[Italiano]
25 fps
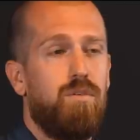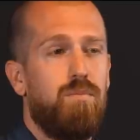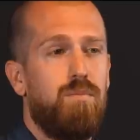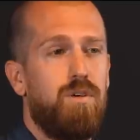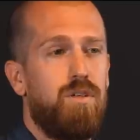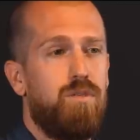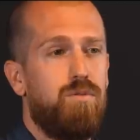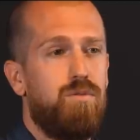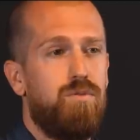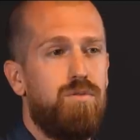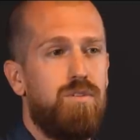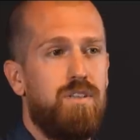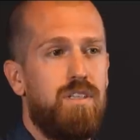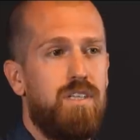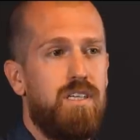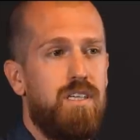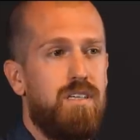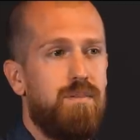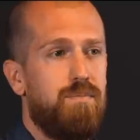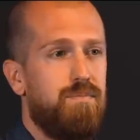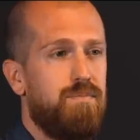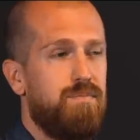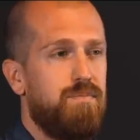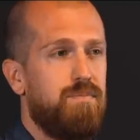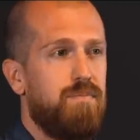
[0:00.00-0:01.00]
come
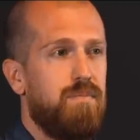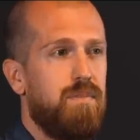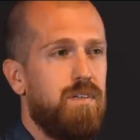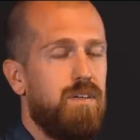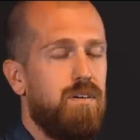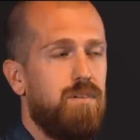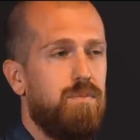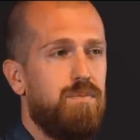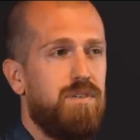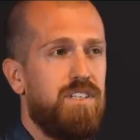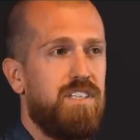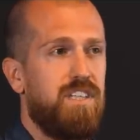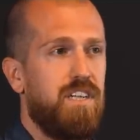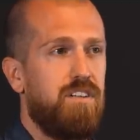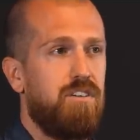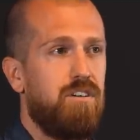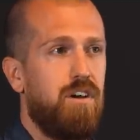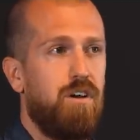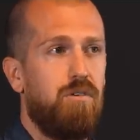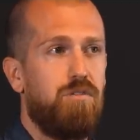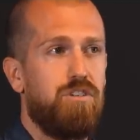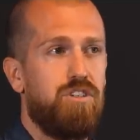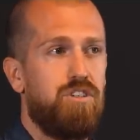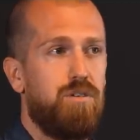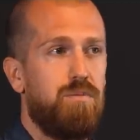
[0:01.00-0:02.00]
tutti, ho pensato
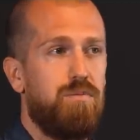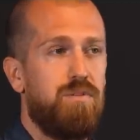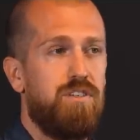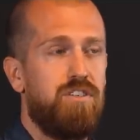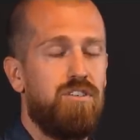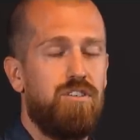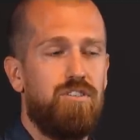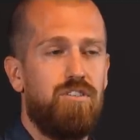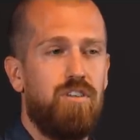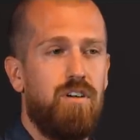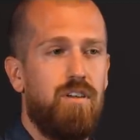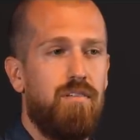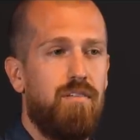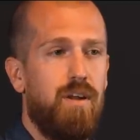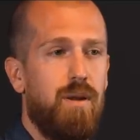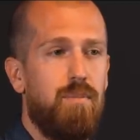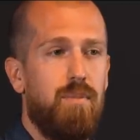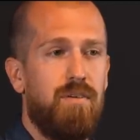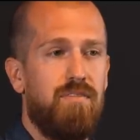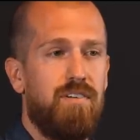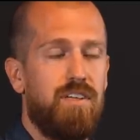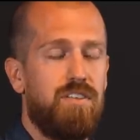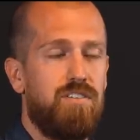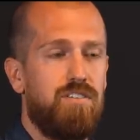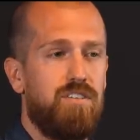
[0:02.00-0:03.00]
che questo episodio lo
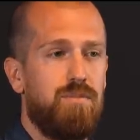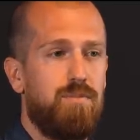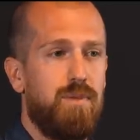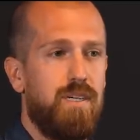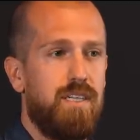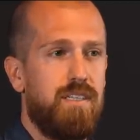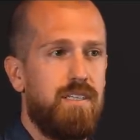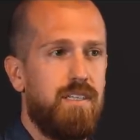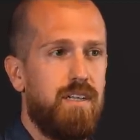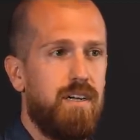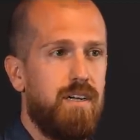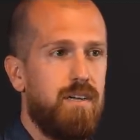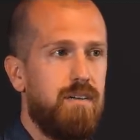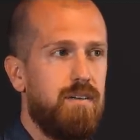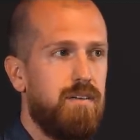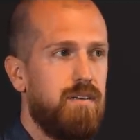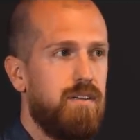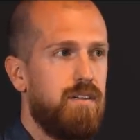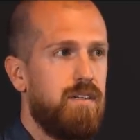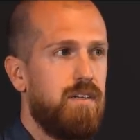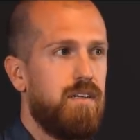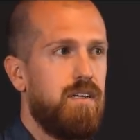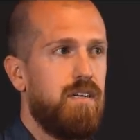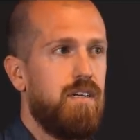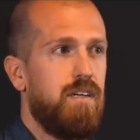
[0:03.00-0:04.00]
avrebbe fatto smettere.
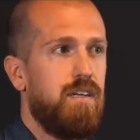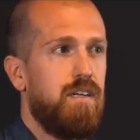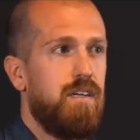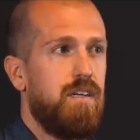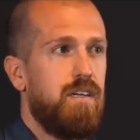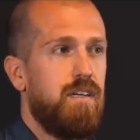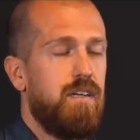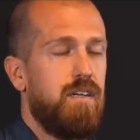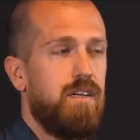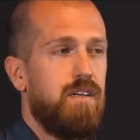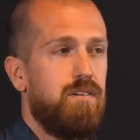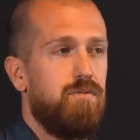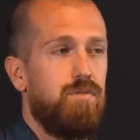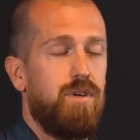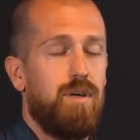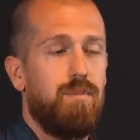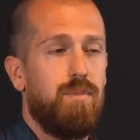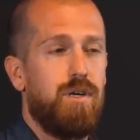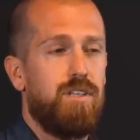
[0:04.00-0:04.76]
Una